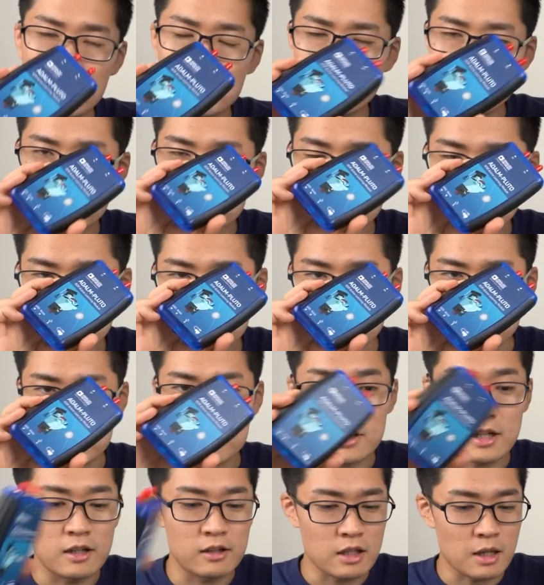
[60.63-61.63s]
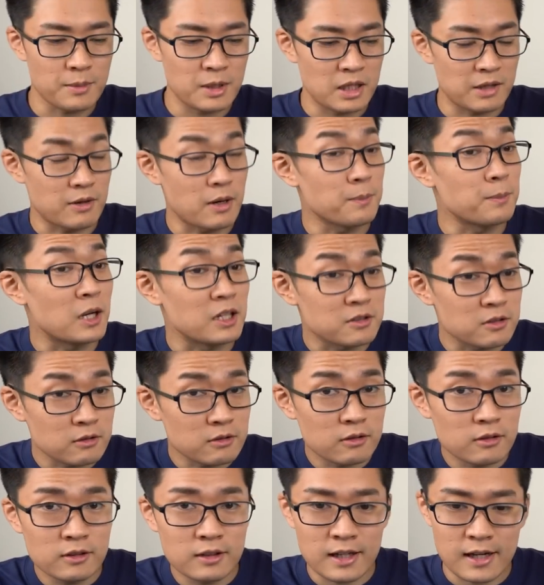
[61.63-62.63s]
このプルートを使うためには
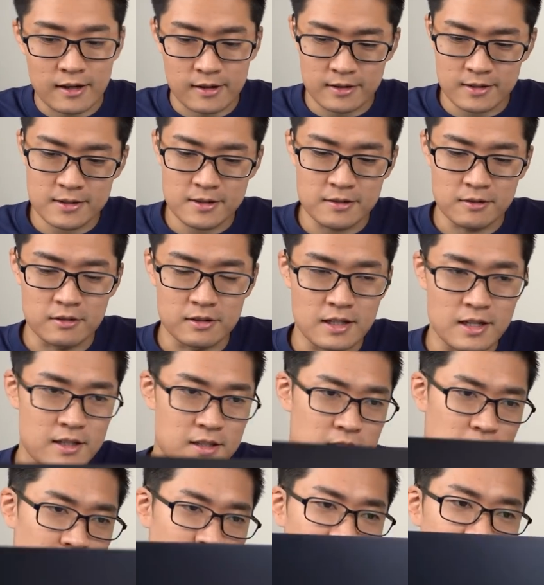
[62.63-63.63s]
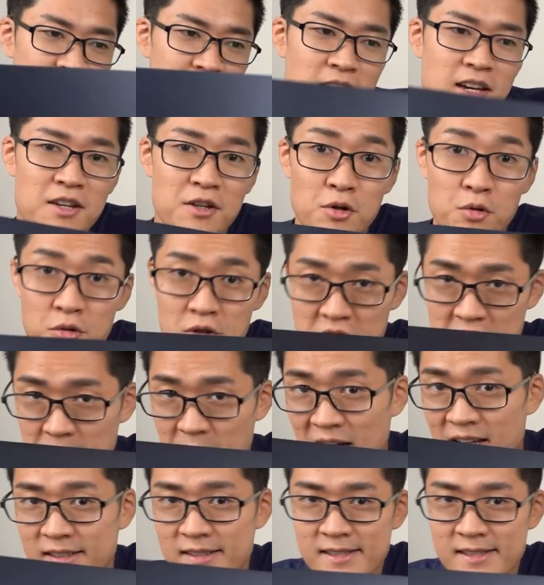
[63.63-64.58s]
パソコンが必要です。1台用意しま